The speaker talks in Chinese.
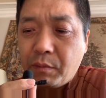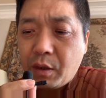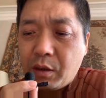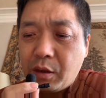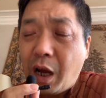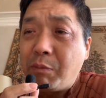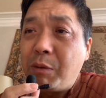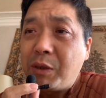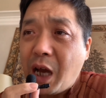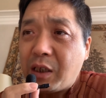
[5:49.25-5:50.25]
纳米
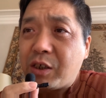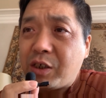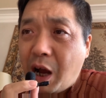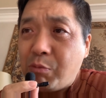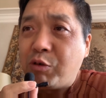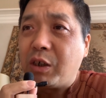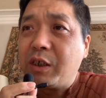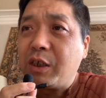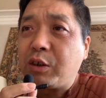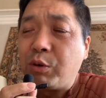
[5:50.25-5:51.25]
比亚的沙漠
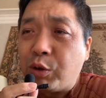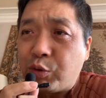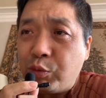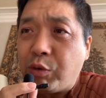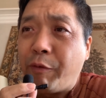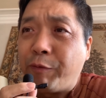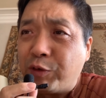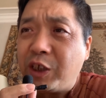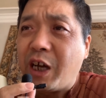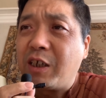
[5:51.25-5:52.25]
里都有中国
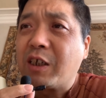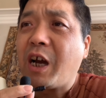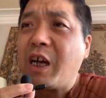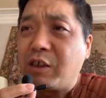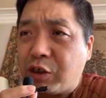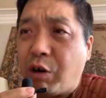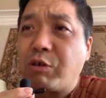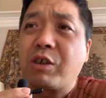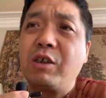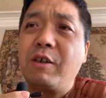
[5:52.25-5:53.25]
福建人开的超
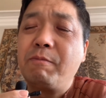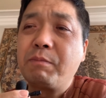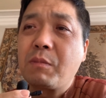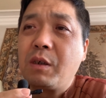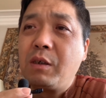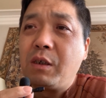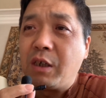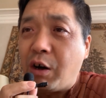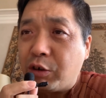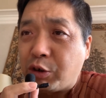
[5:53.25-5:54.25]
市，
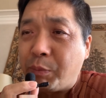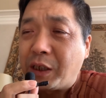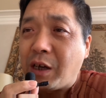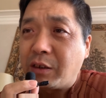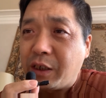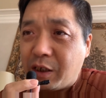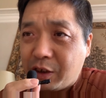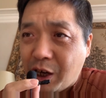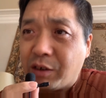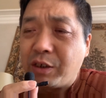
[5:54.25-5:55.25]
然后都被当地人
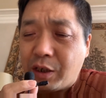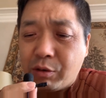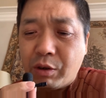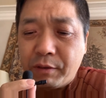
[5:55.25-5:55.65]
抢劫过。